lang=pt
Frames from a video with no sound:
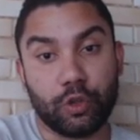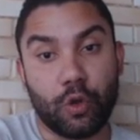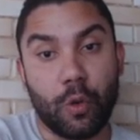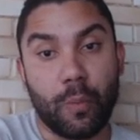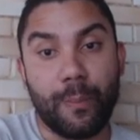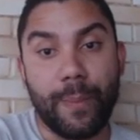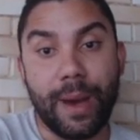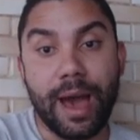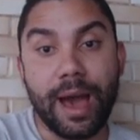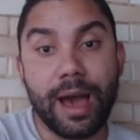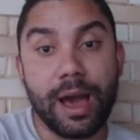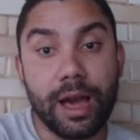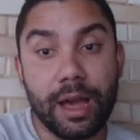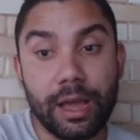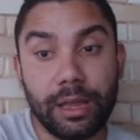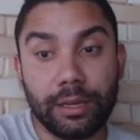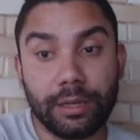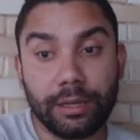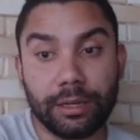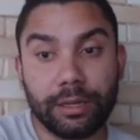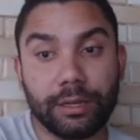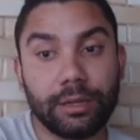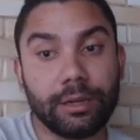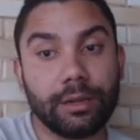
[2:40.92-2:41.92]
estopar
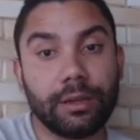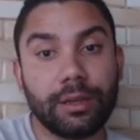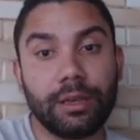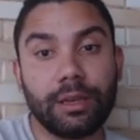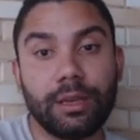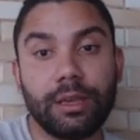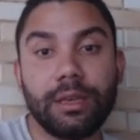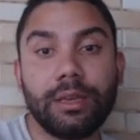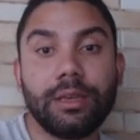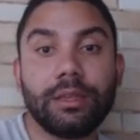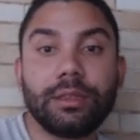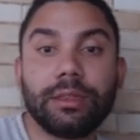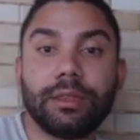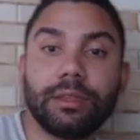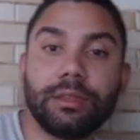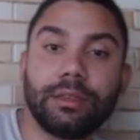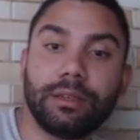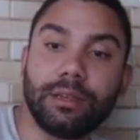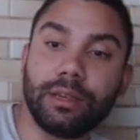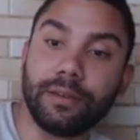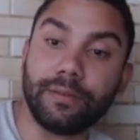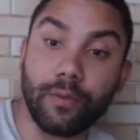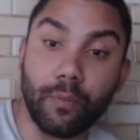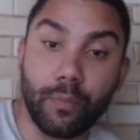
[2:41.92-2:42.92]
antes e
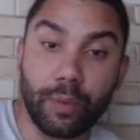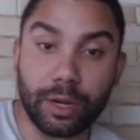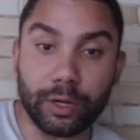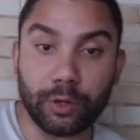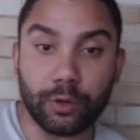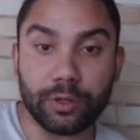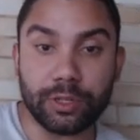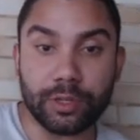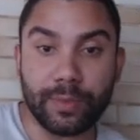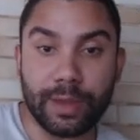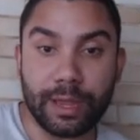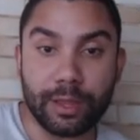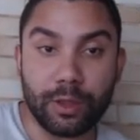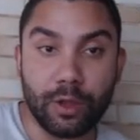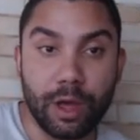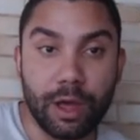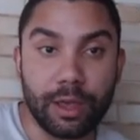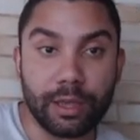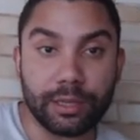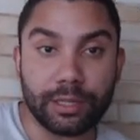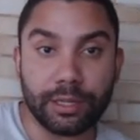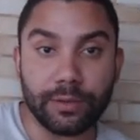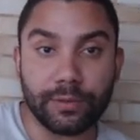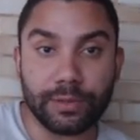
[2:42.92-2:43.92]
tive um prejuízo
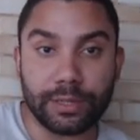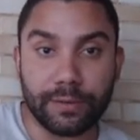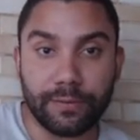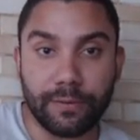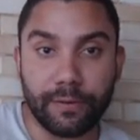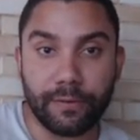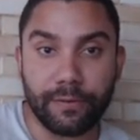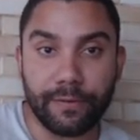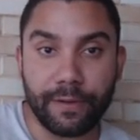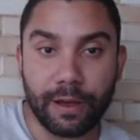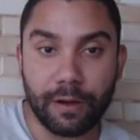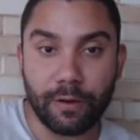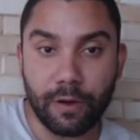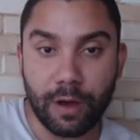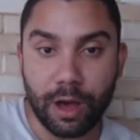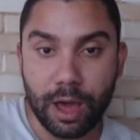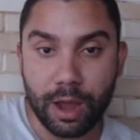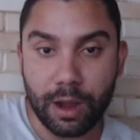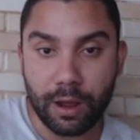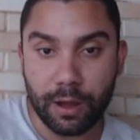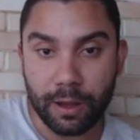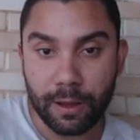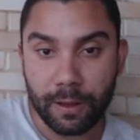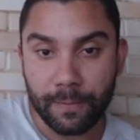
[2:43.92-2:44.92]
menor. E se você for ver
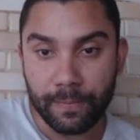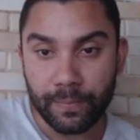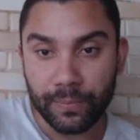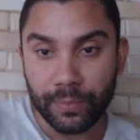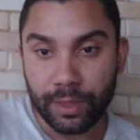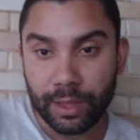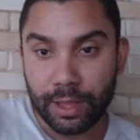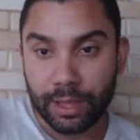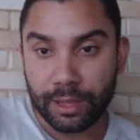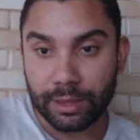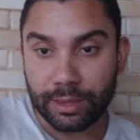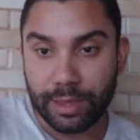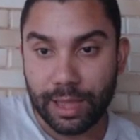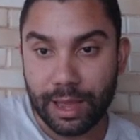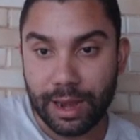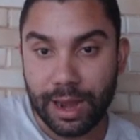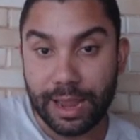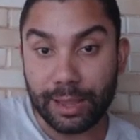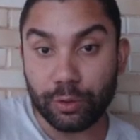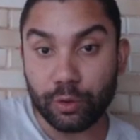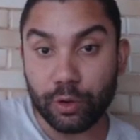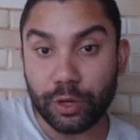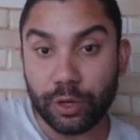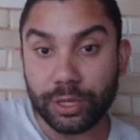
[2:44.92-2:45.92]
agora, está tá
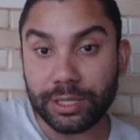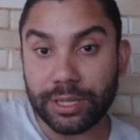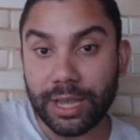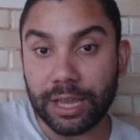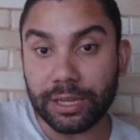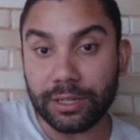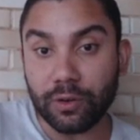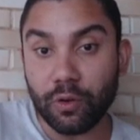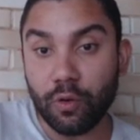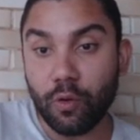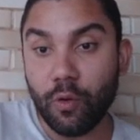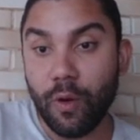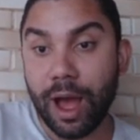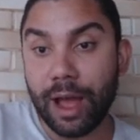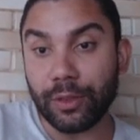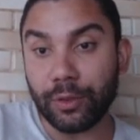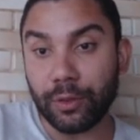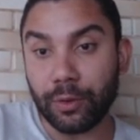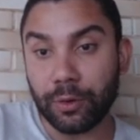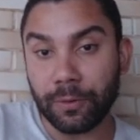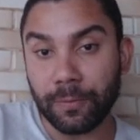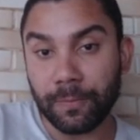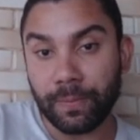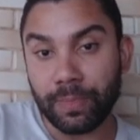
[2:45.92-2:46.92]
lá em
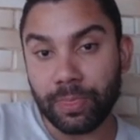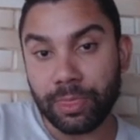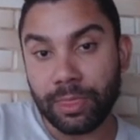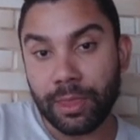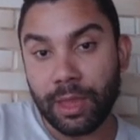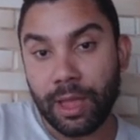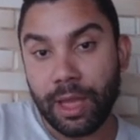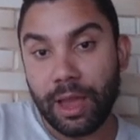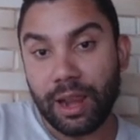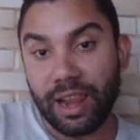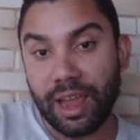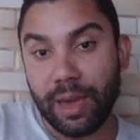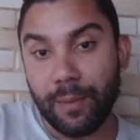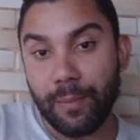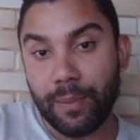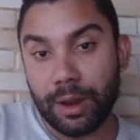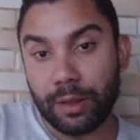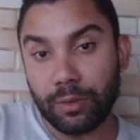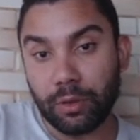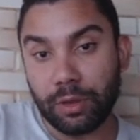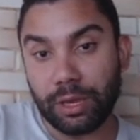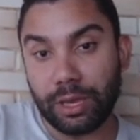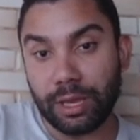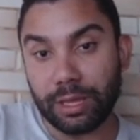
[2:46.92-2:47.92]
2,714.
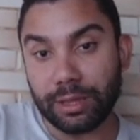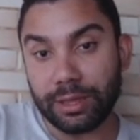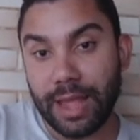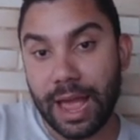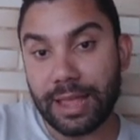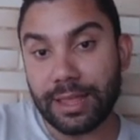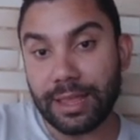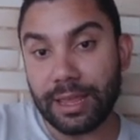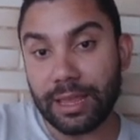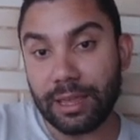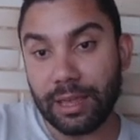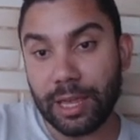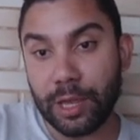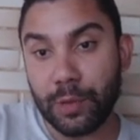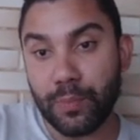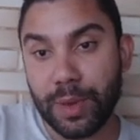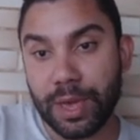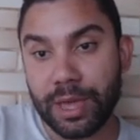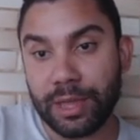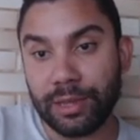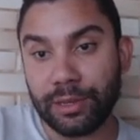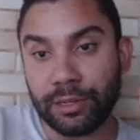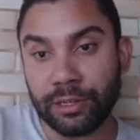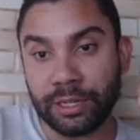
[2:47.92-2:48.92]
Lembrando que nada
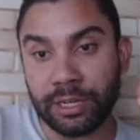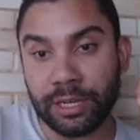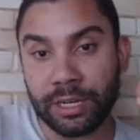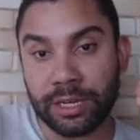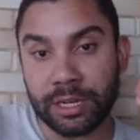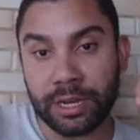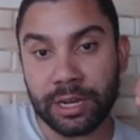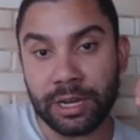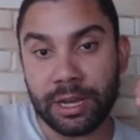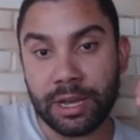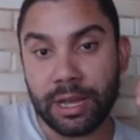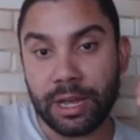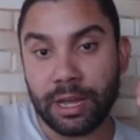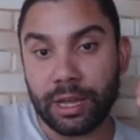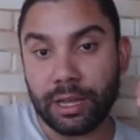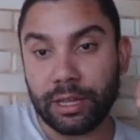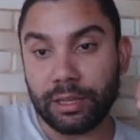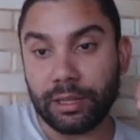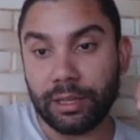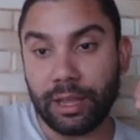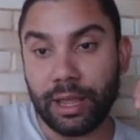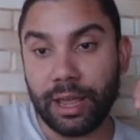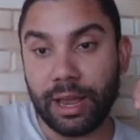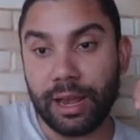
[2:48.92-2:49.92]
impedia
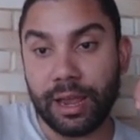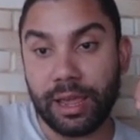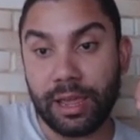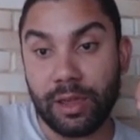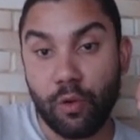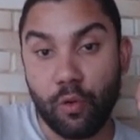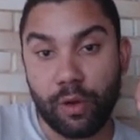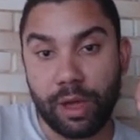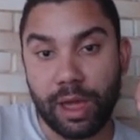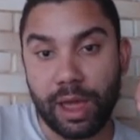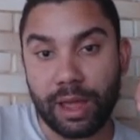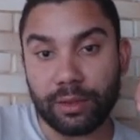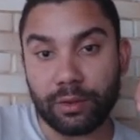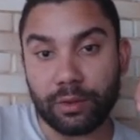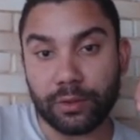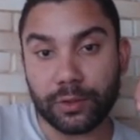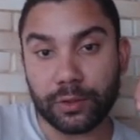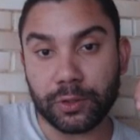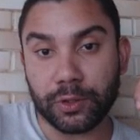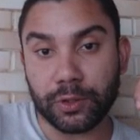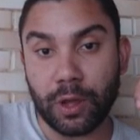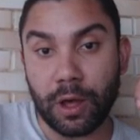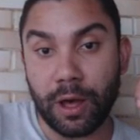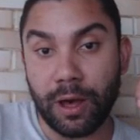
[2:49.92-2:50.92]
dele em um
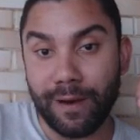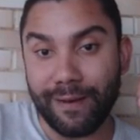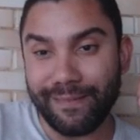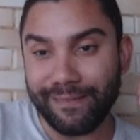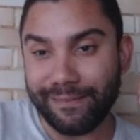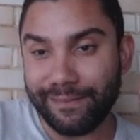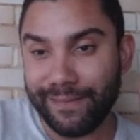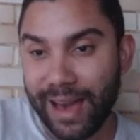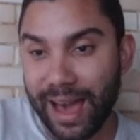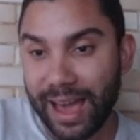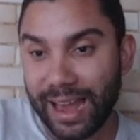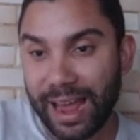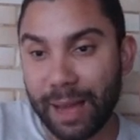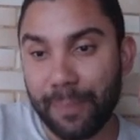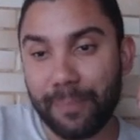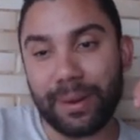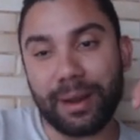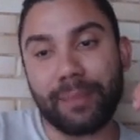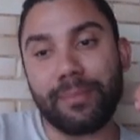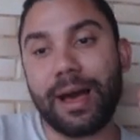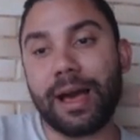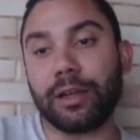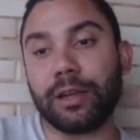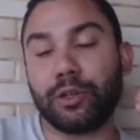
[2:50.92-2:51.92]
candle só varar
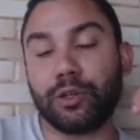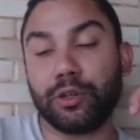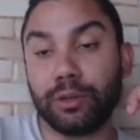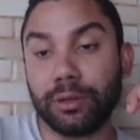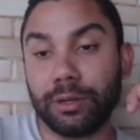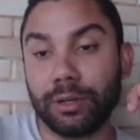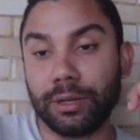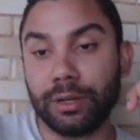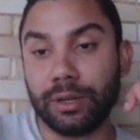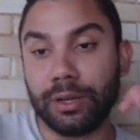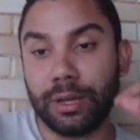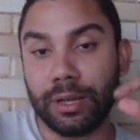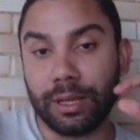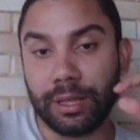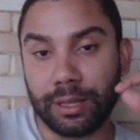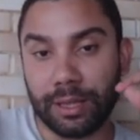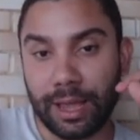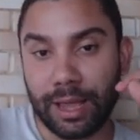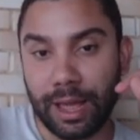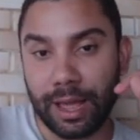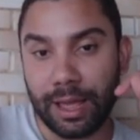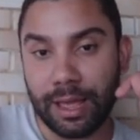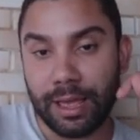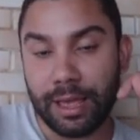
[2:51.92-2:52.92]
para baixo,
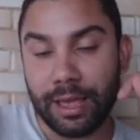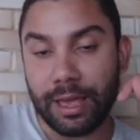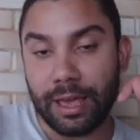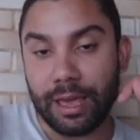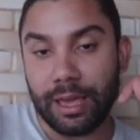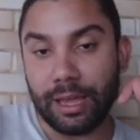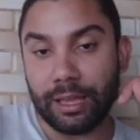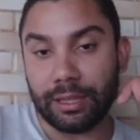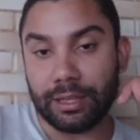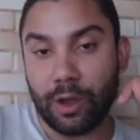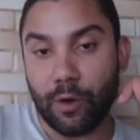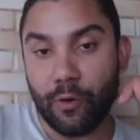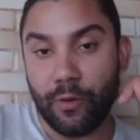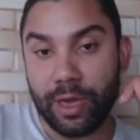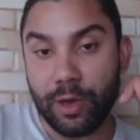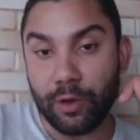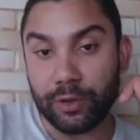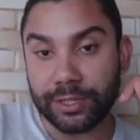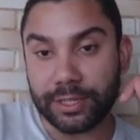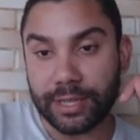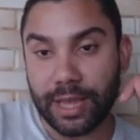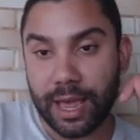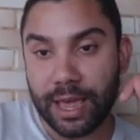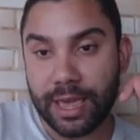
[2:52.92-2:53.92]
tá? Então
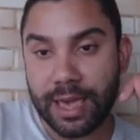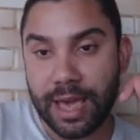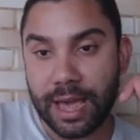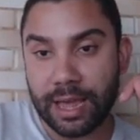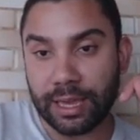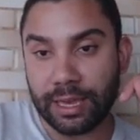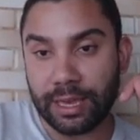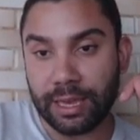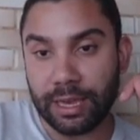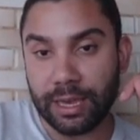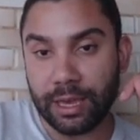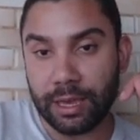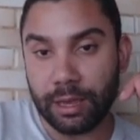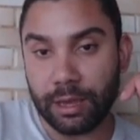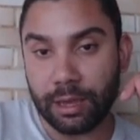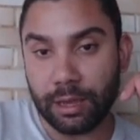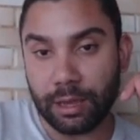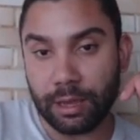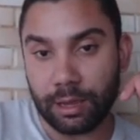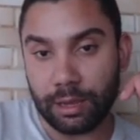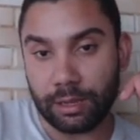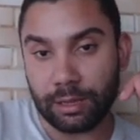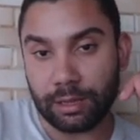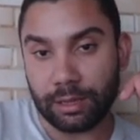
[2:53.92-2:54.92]
eu saí aqui,
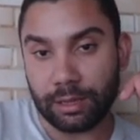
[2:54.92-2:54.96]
